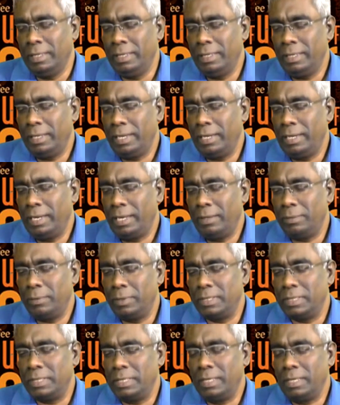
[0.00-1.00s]
இங்கே என்ன
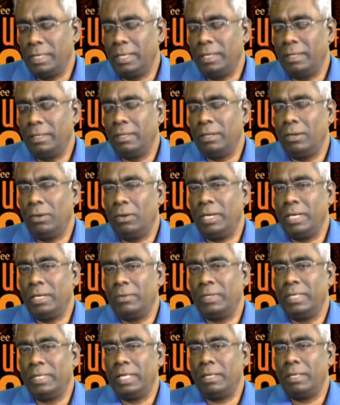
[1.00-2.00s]
ஆகி போயிடுச்சுன்னா லாயர்
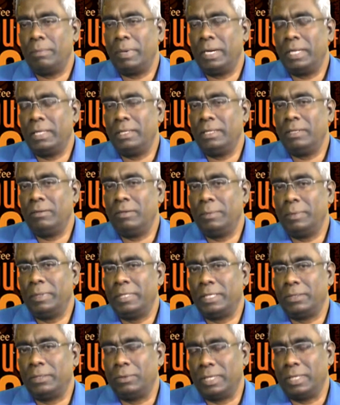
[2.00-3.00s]
வந்து அந்த பணத்தை
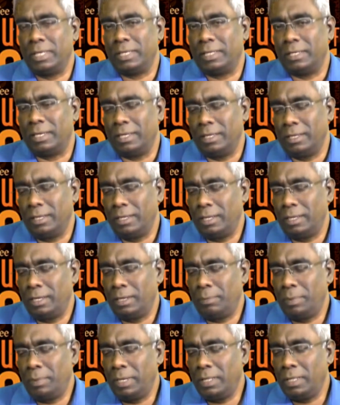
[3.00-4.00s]
டெவலப்பர்கிட்ட கொடுக்கறதில்ல
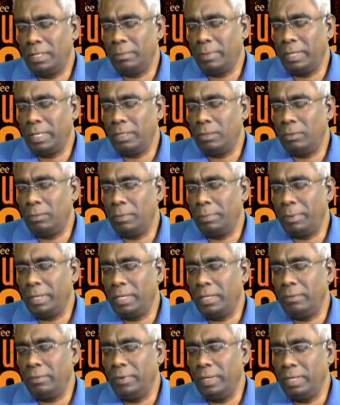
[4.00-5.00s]
அப்போ அந்த மாதிரி ரொம்ப
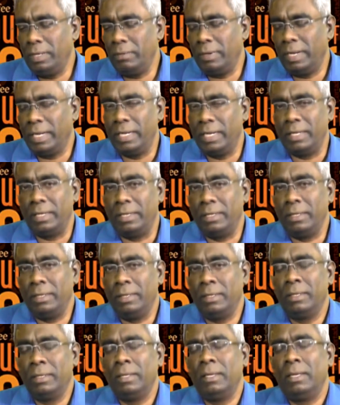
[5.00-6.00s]
பேர் வீடு வாங்கிட்டு
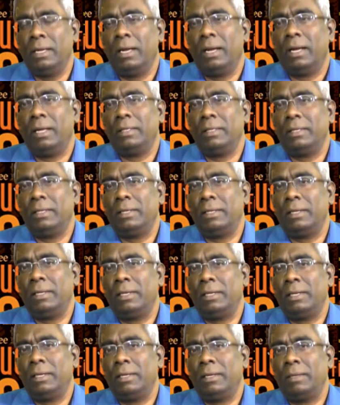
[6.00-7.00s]
அந்த
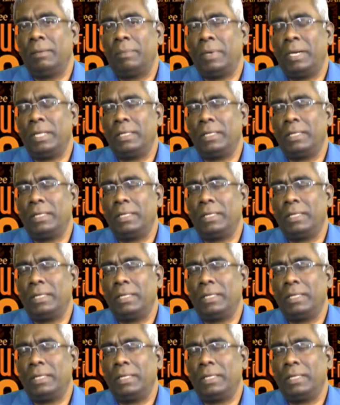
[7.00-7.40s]
பணத்தை